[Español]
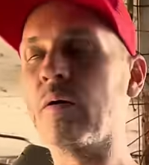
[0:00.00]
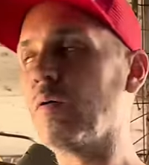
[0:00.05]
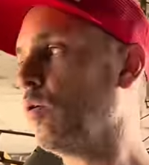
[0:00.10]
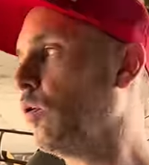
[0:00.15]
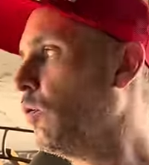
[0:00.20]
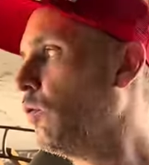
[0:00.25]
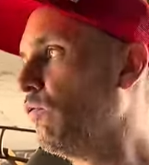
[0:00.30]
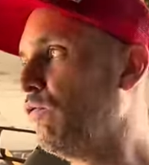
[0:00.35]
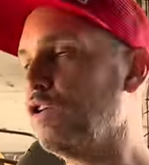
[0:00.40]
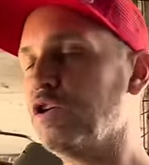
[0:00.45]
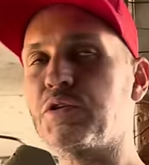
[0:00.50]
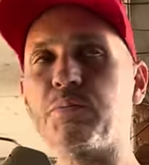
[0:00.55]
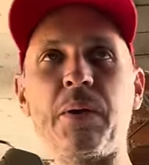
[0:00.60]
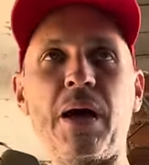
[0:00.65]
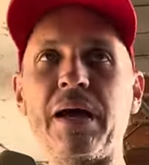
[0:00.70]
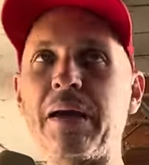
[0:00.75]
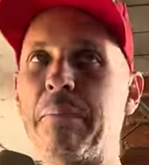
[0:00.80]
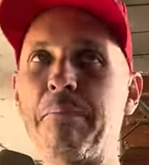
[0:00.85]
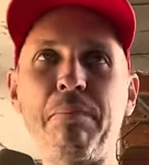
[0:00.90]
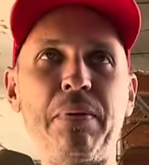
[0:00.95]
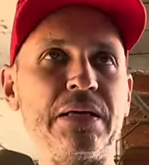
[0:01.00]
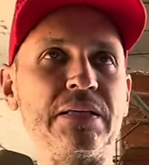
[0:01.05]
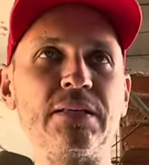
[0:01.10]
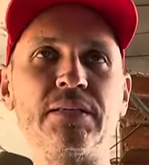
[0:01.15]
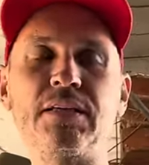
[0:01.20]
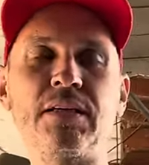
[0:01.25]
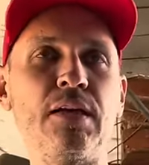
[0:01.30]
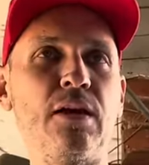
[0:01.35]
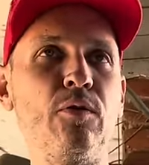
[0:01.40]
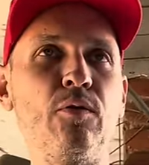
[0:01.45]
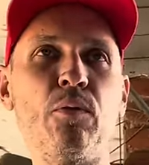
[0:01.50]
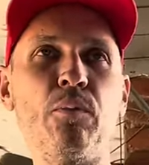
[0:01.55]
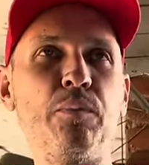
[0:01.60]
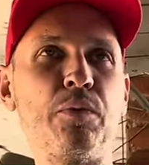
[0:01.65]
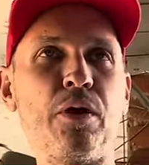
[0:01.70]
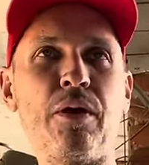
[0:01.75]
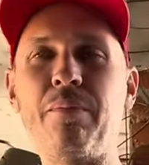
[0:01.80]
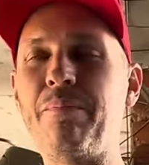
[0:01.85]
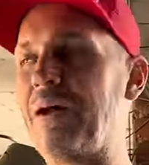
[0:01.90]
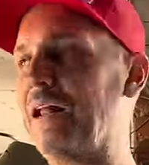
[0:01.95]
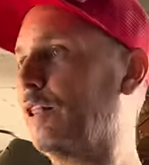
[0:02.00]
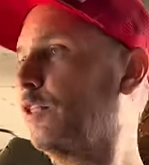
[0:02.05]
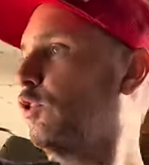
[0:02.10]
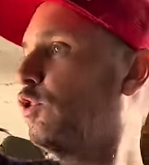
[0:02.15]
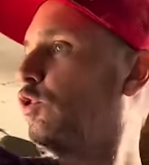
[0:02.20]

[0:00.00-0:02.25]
un Volkswagen pasa sin ningún problema